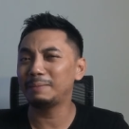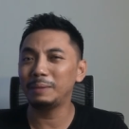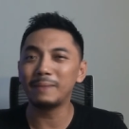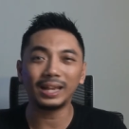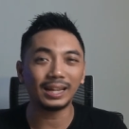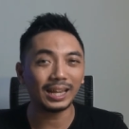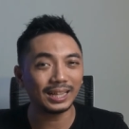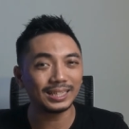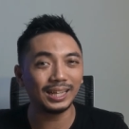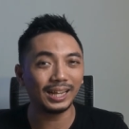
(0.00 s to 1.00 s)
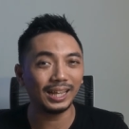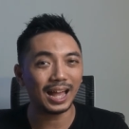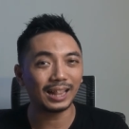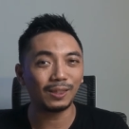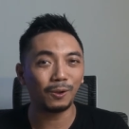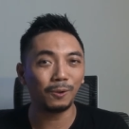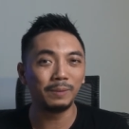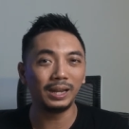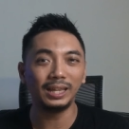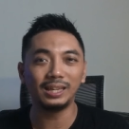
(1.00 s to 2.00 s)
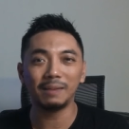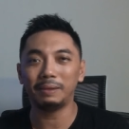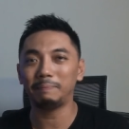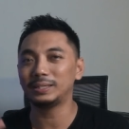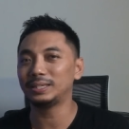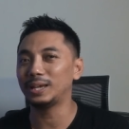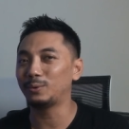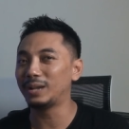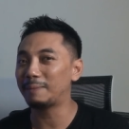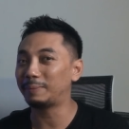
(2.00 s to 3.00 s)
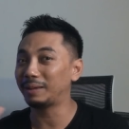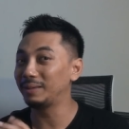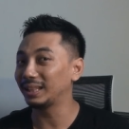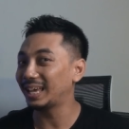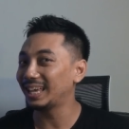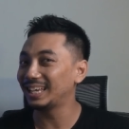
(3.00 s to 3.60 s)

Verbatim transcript: Lebih baik ngerakit sendiri atau beli gaming PC yang udah pre-built kayak